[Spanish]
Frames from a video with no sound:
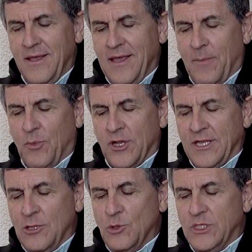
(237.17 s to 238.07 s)
y
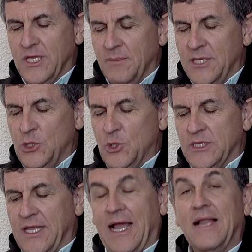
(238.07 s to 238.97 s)
aportando servicios
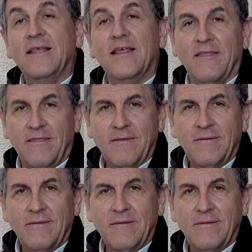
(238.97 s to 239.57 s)
de calidad.